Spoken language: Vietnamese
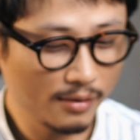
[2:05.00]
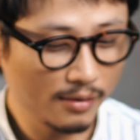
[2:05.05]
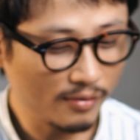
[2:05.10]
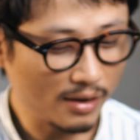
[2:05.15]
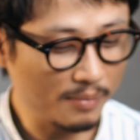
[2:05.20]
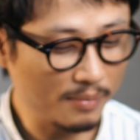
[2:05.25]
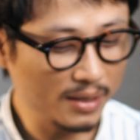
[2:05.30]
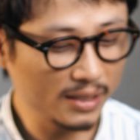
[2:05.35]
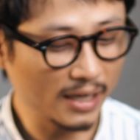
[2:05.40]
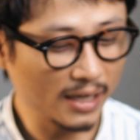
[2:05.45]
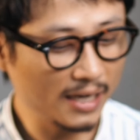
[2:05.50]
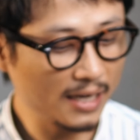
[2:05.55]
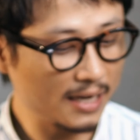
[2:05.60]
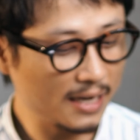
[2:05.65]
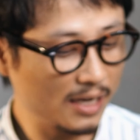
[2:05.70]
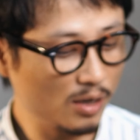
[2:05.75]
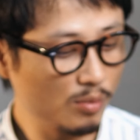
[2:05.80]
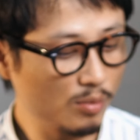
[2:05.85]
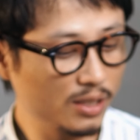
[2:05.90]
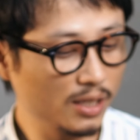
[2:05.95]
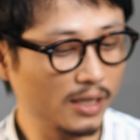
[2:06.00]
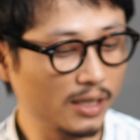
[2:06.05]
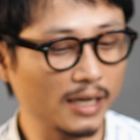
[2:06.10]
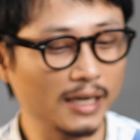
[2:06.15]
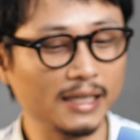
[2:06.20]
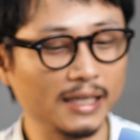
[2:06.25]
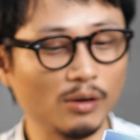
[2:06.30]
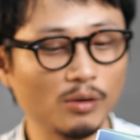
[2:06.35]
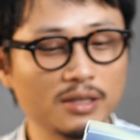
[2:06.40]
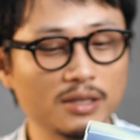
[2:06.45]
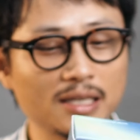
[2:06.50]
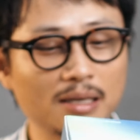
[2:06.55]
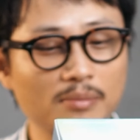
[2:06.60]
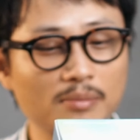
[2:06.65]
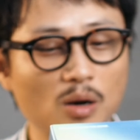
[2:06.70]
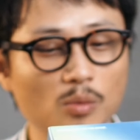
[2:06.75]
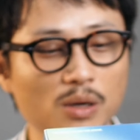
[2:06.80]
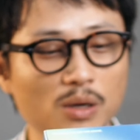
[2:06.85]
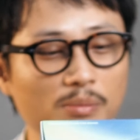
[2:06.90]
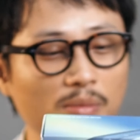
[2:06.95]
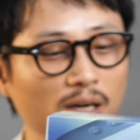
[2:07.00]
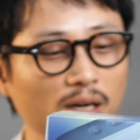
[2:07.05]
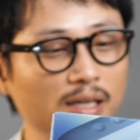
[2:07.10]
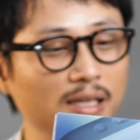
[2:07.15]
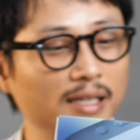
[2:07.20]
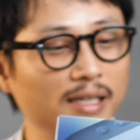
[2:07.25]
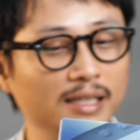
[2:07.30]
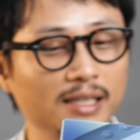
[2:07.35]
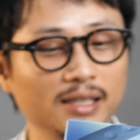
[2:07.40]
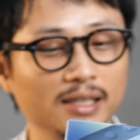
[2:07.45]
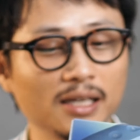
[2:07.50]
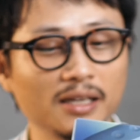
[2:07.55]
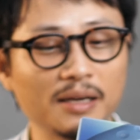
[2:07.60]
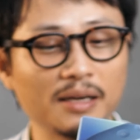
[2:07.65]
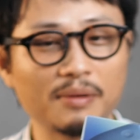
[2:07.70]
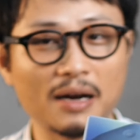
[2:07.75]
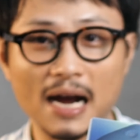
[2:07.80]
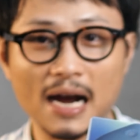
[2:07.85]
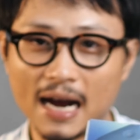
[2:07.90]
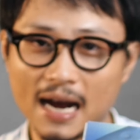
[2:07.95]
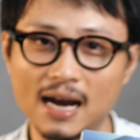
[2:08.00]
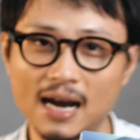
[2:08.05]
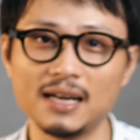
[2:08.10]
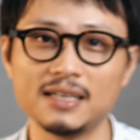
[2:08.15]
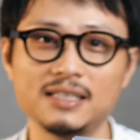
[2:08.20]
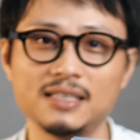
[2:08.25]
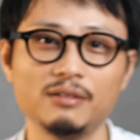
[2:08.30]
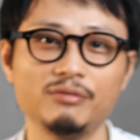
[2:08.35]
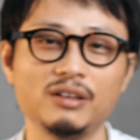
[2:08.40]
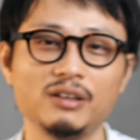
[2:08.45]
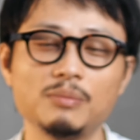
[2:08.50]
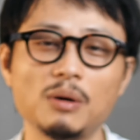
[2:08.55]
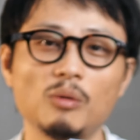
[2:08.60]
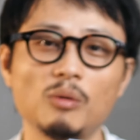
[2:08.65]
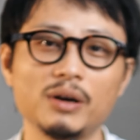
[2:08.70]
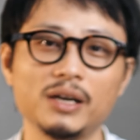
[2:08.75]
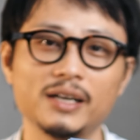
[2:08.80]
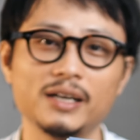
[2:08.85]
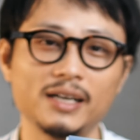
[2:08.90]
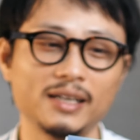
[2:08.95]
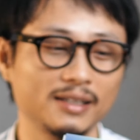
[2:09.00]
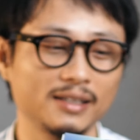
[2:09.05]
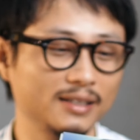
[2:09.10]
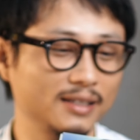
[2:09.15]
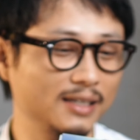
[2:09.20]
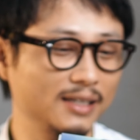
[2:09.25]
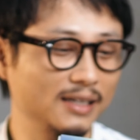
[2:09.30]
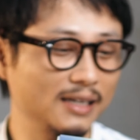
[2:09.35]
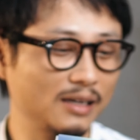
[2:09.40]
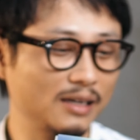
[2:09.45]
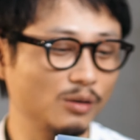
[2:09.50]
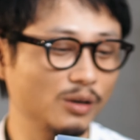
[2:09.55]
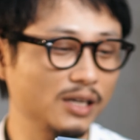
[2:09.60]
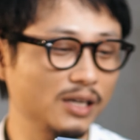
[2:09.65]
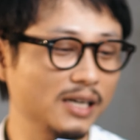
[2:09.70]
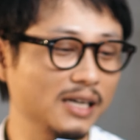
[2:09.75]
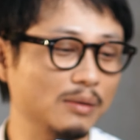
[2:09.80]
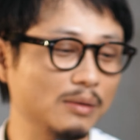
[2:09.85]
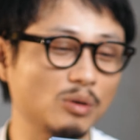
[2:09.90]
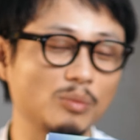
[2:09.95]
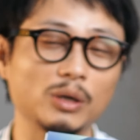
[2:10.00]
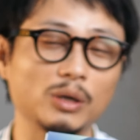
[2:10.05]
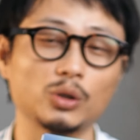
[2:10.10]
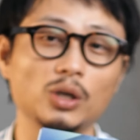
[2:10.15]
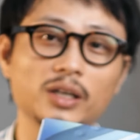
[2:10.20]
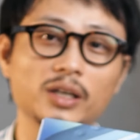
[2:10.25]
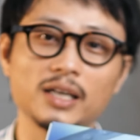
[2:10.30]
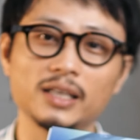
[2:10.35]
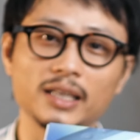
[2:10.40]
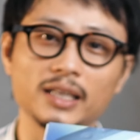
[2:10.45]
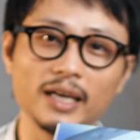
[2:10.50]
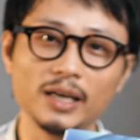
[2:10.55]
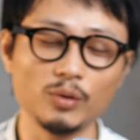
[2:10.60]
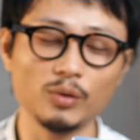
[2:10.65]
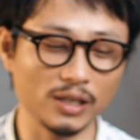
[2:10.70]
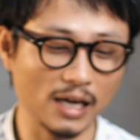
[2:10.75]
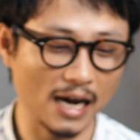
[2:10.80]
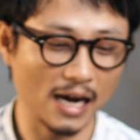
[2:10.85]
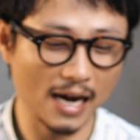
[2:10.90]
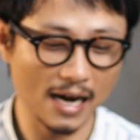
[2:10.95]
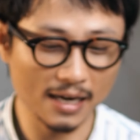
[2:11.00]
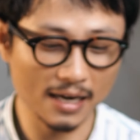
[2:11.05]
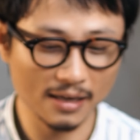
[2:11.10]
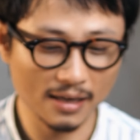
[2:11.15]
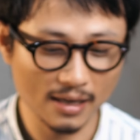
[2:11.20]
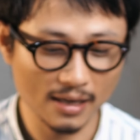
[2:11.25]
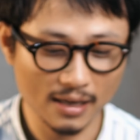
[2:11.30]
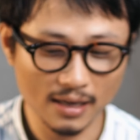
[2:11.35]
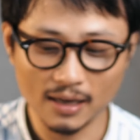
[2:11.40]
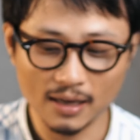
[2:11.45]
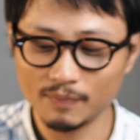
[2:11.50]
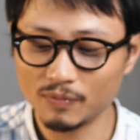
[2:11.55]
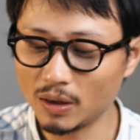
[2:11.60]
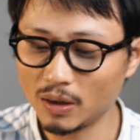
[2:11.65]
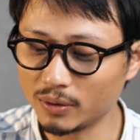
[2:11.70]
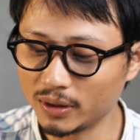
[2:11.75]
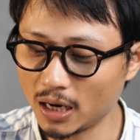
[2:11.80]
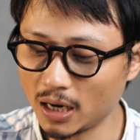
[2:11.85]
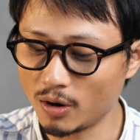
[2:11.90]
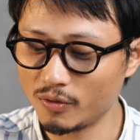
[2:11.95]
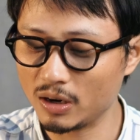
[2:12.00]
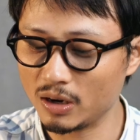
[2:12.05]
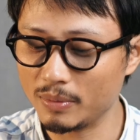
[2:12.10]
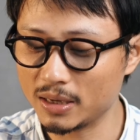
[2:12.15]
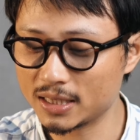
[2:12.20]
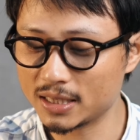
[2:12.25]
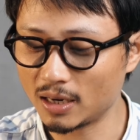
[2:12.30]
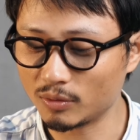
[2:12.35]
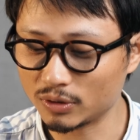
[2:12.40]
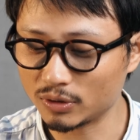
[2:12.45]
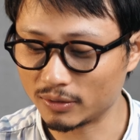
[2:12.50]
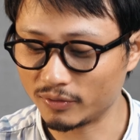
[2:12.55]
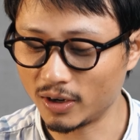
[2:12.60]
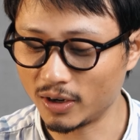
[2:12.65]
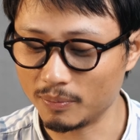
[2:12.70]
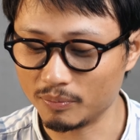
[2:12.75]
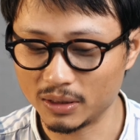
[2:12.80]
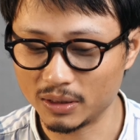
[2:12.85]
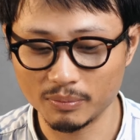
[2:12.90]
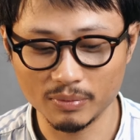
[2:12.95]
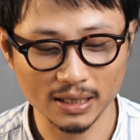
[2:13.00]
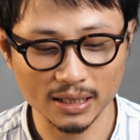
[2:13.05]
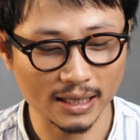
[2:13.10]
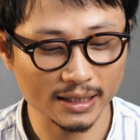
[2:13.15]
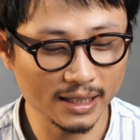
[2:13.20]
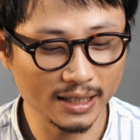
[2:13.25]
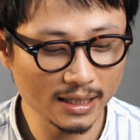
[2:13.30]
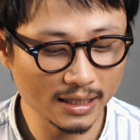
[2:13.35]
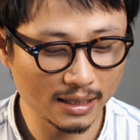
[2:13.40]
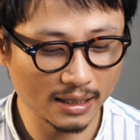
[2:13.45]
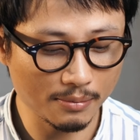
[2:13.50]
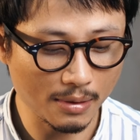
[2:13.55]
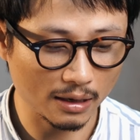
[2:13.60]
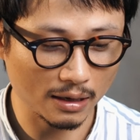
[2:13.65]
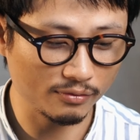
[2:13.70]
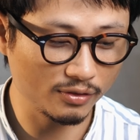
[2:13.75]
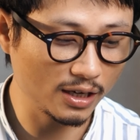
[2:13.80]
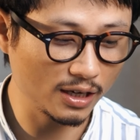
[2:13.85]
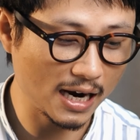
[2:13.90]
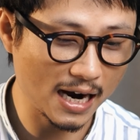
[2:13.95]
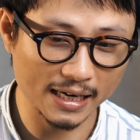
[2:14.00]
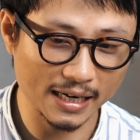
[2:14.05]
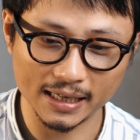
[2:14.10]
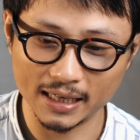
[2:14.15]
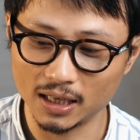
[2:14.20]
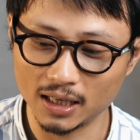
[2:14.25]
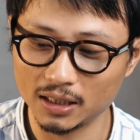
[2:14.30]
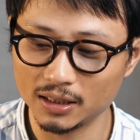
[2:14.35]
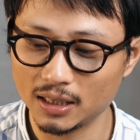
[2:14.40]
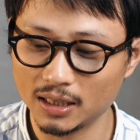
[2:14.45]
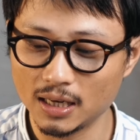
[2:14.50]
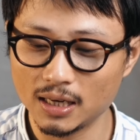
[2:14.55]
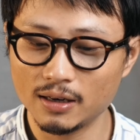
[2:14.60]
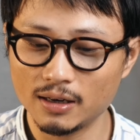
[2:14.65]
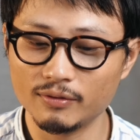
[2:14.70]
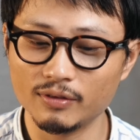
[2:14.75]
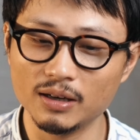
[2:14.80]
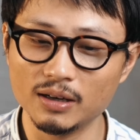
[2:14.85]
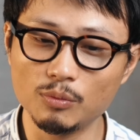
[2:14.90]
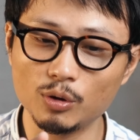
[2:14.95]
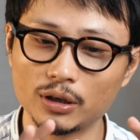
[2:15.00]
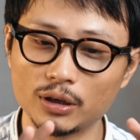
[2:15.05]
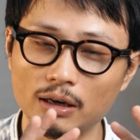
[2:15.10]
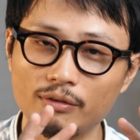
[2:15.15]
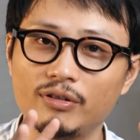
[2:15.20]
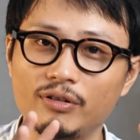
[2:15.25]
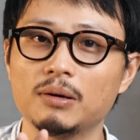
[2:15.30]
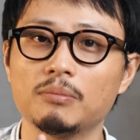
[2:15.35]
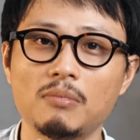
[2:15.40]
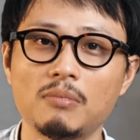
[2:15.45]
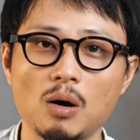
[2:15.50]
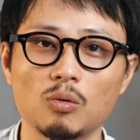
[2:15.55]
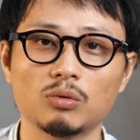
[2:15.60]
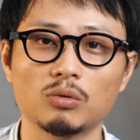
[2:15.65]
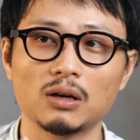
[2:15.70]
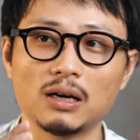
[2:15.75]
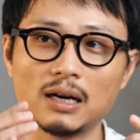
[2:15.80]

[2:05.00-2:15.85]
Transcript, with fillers: và mình thấy là nếu mà thiết kế theo cái dạng bao bì mới này thì tiết kiệm khá khá là chi phí bao bì đấy nên là có khi đây là một bài toán kinh tế của nhà hãng tiếp theo về bên trong sản phẩm thì mình lại thích cái bản v 2 này hơn với một cái phần bọc